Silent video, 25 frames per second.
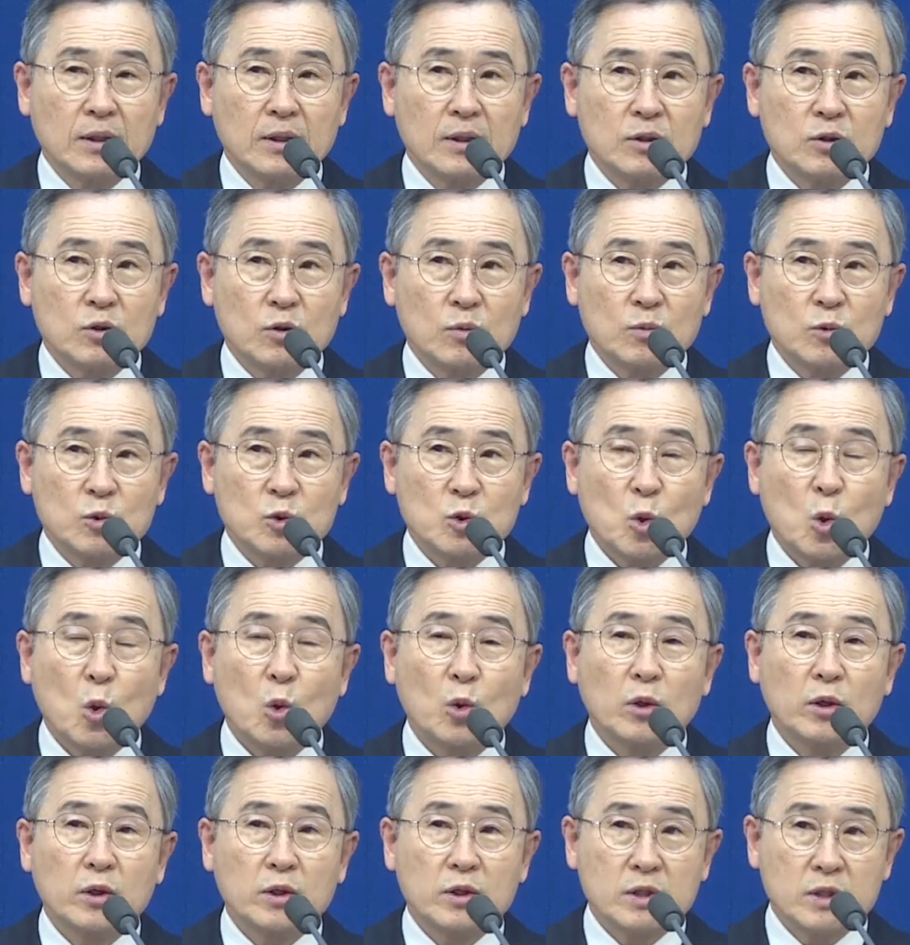좀
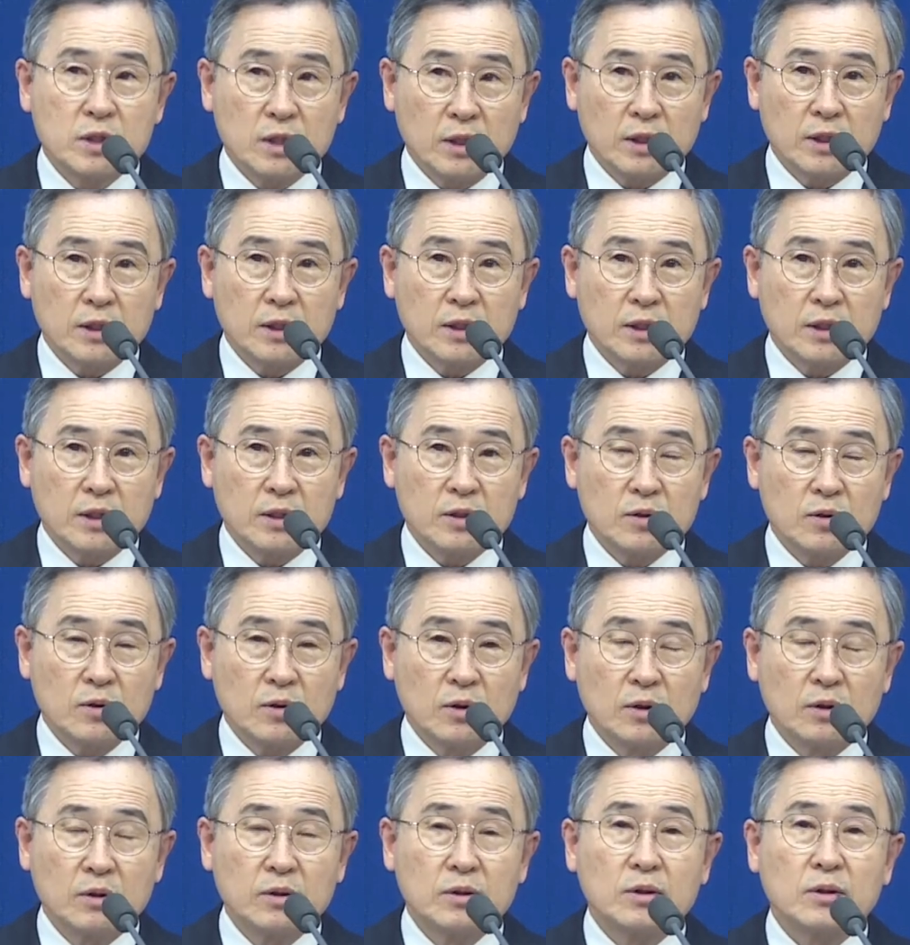소극적인 그죠?
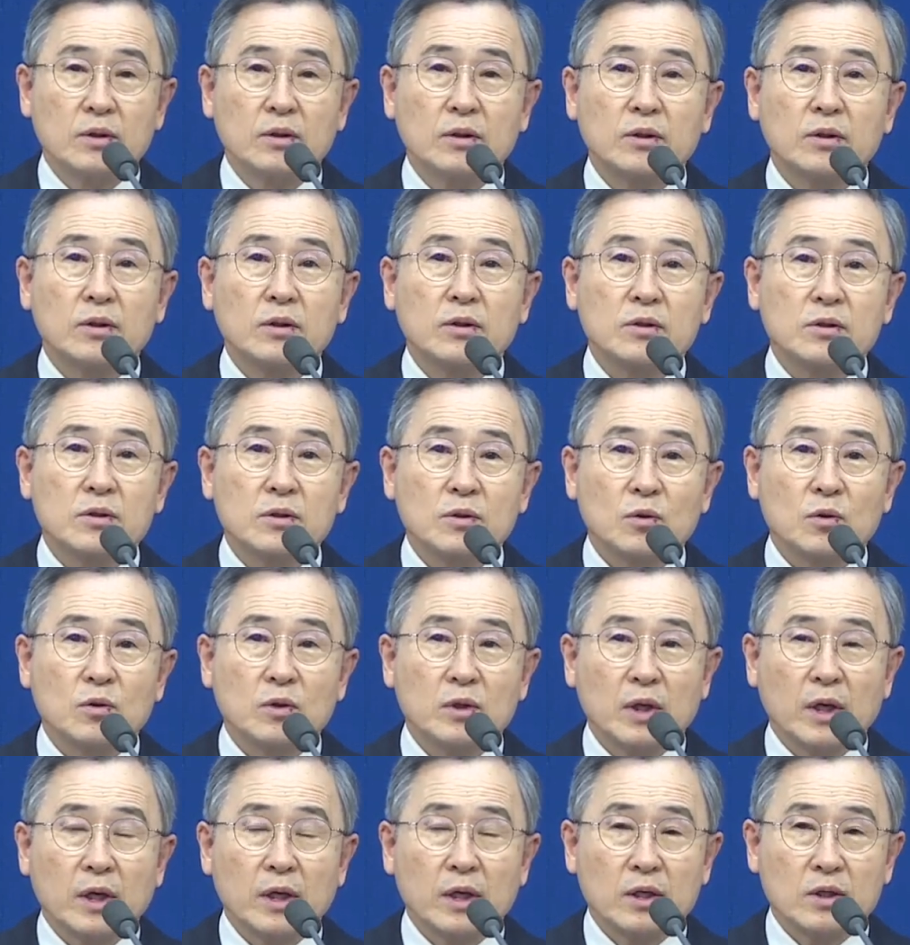어떤 것으로
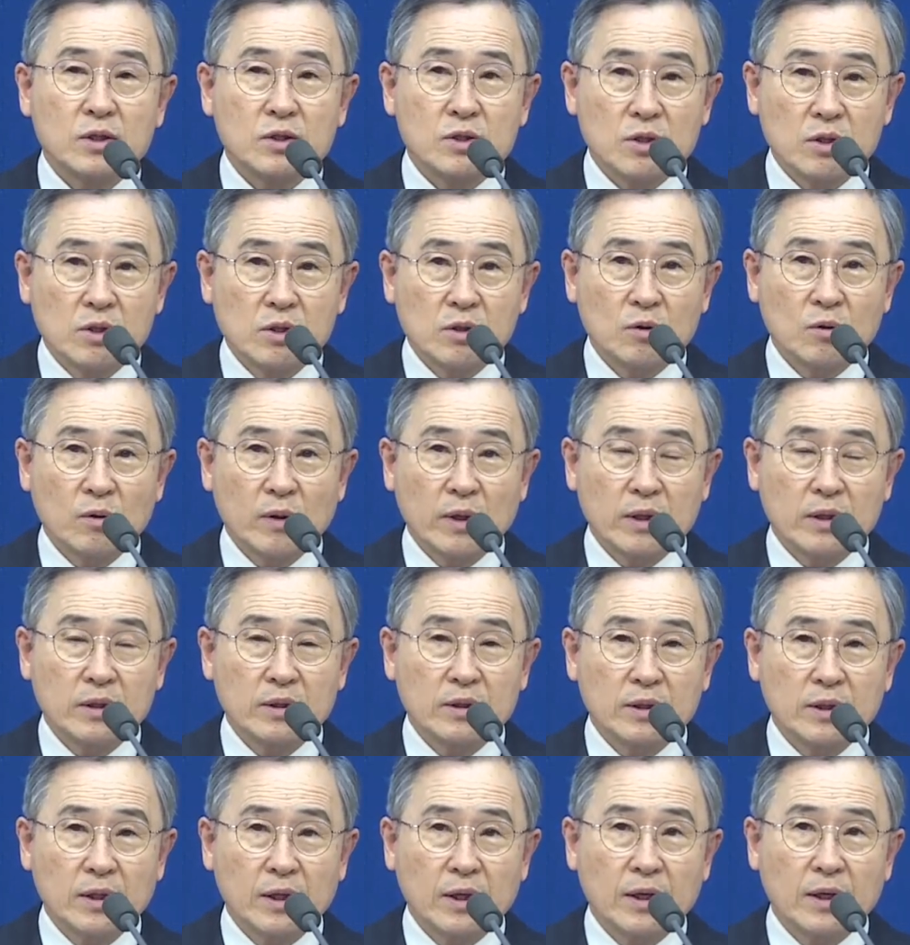인하여
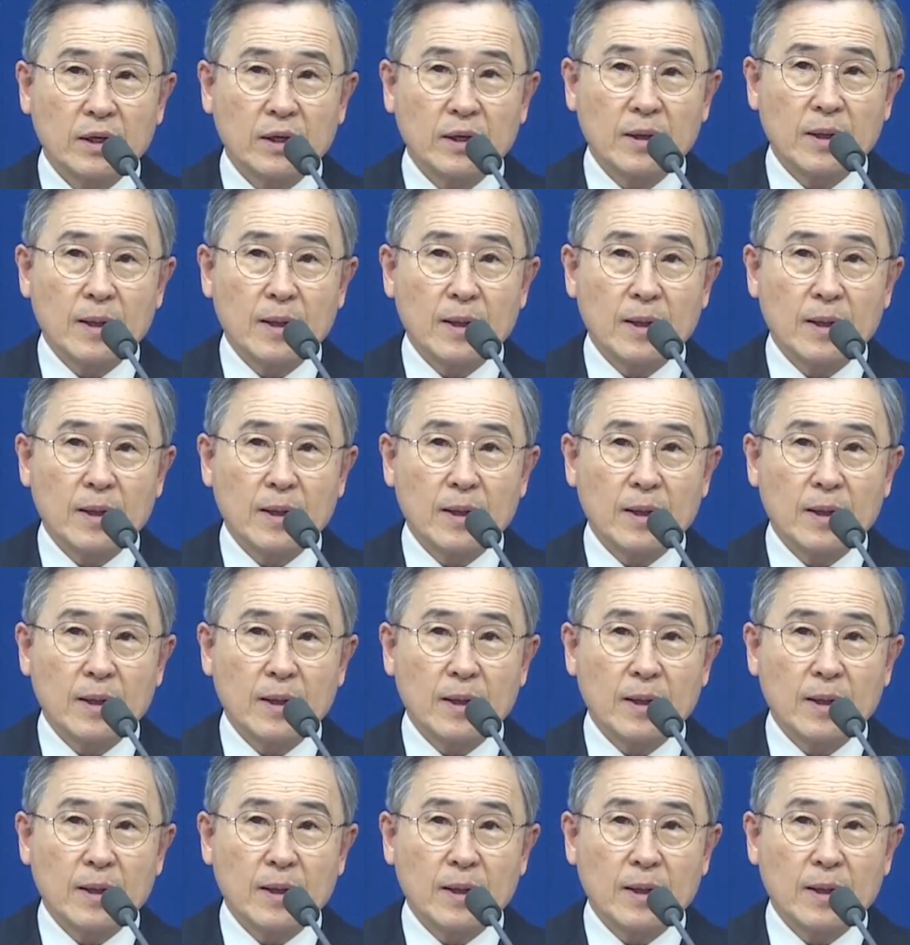즐거워하는데더